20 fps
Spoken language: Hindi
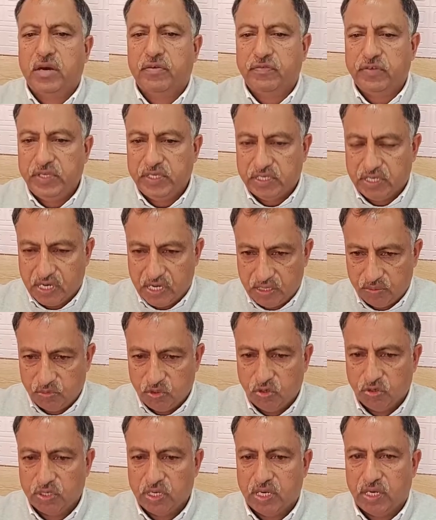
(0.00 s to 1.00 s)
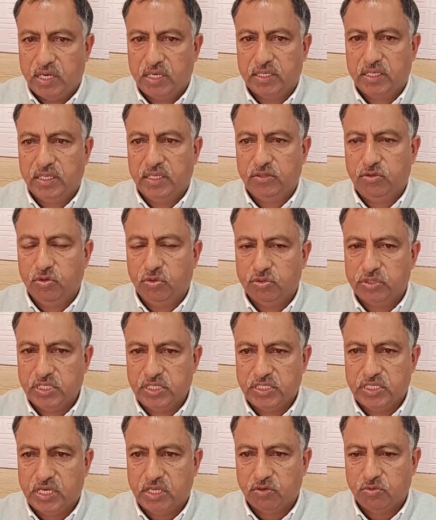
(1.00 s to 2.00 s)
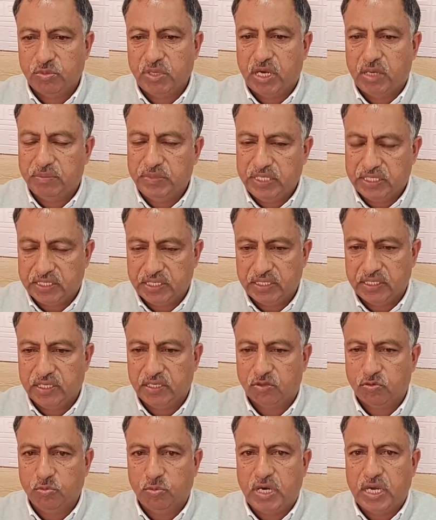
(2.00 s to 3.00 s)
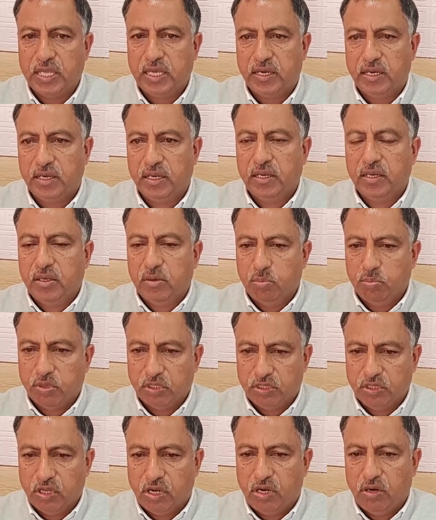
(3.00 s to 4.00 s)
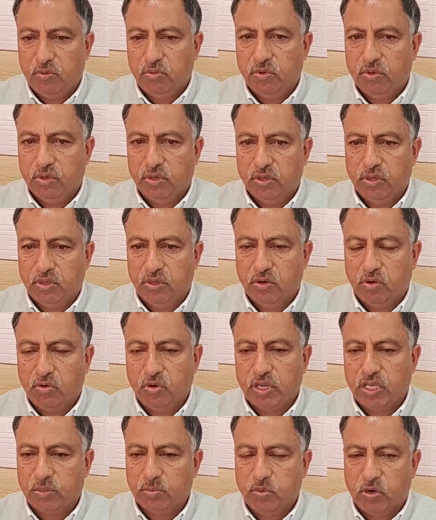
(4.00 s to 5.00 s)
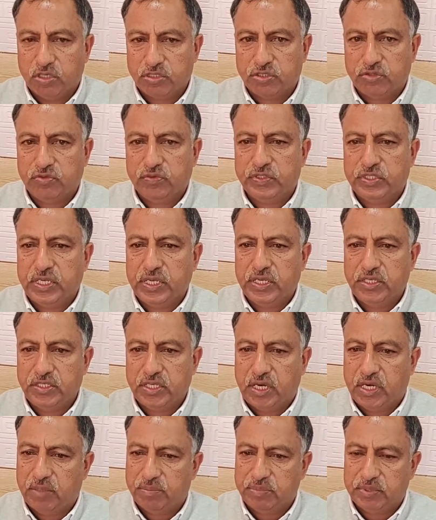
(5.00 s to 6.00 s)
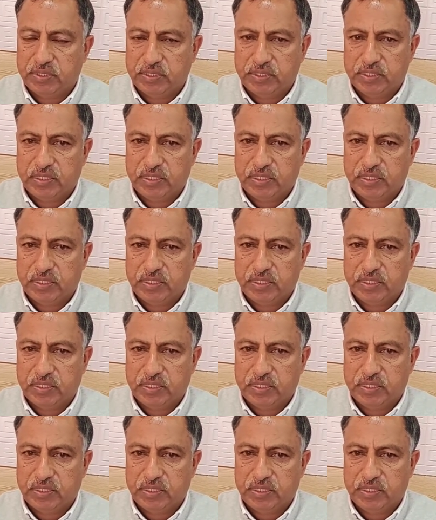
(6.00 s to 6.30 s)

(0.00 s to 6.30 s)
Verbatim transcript: काफ़ी काम होगा अगले दो तीन सालों में आप देखेंगे एक नुमाया बदलाव और एक पॉजिटिव चेंज आप